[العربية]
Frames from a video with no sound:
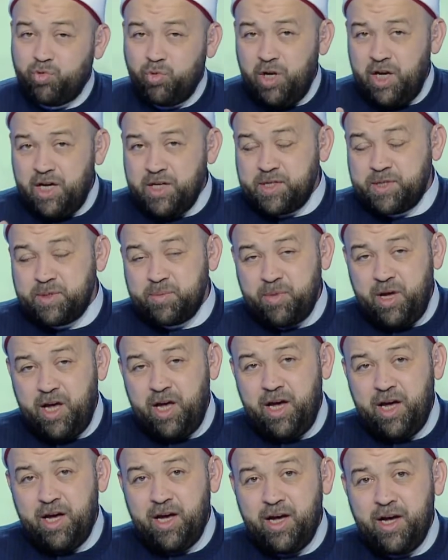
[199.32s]

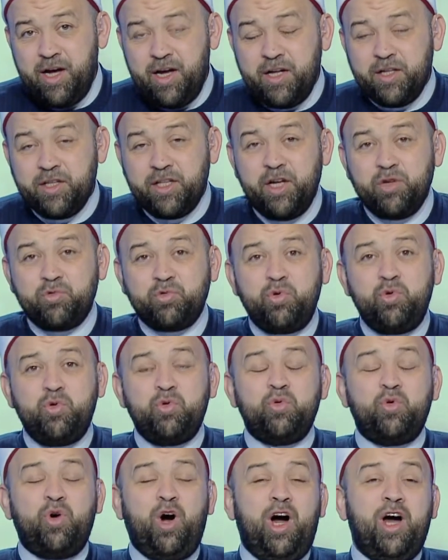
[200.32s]
الأسماء
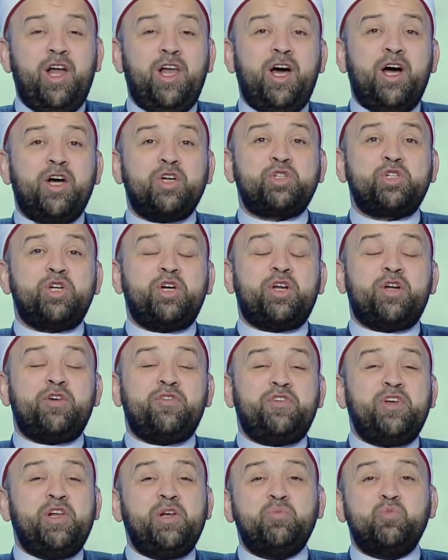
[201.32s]
تدل على
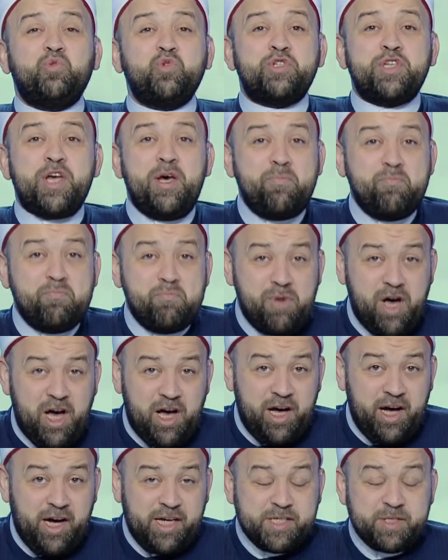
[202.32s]
شرف المسمى
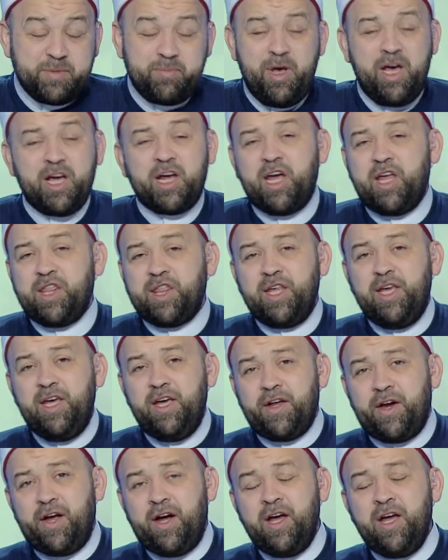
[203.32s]
أسماء
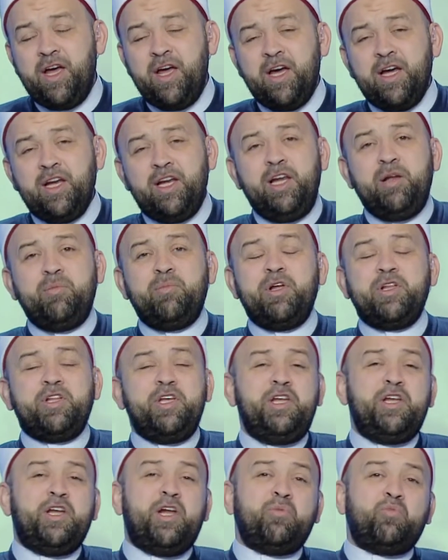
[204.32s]
كثيرة
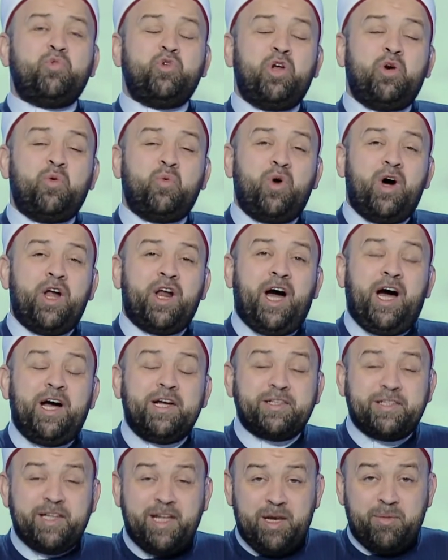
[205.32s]
للمدينة المنورة
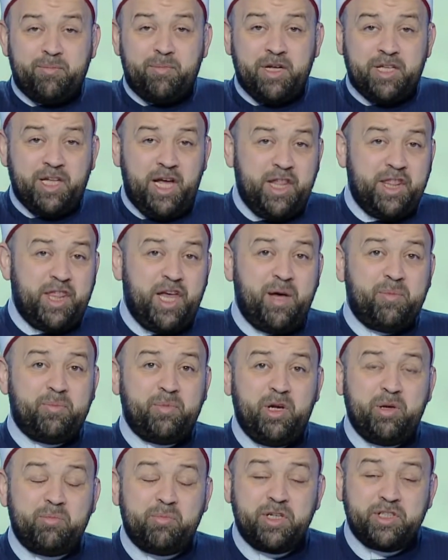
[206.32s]
حتى لما تذهب
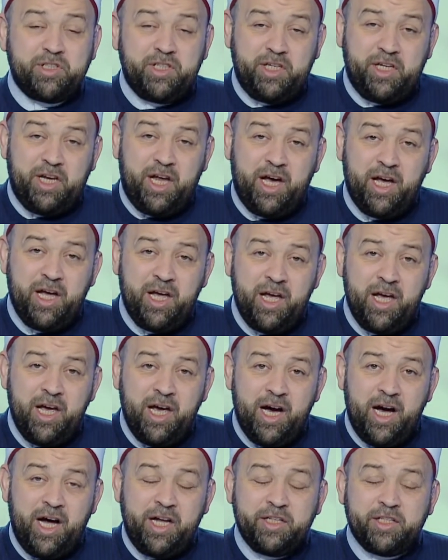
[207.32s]
للمدينة
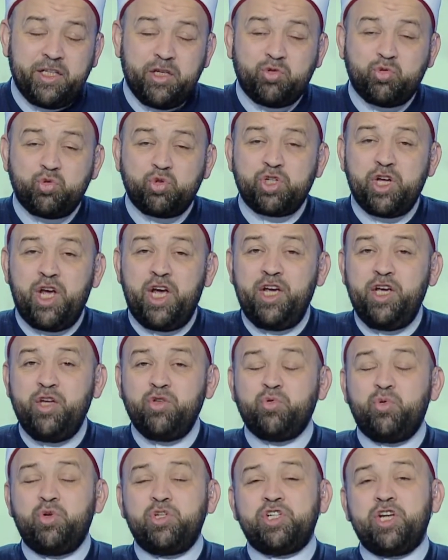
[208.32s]
أنت
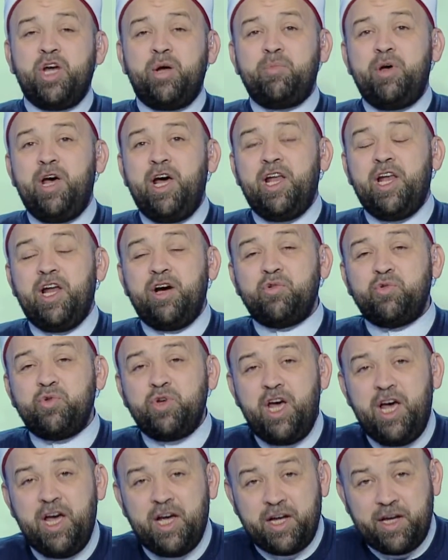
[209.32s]
تشاهد الجمال
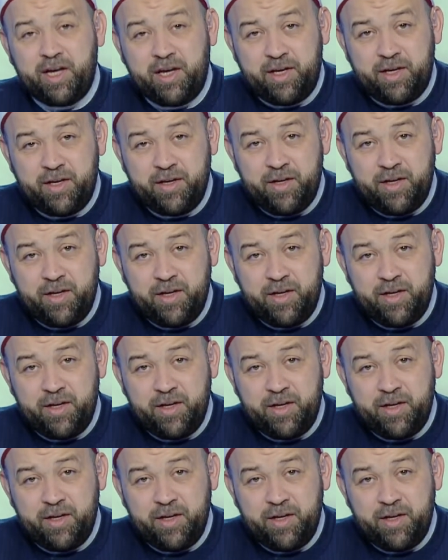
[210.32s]
هناك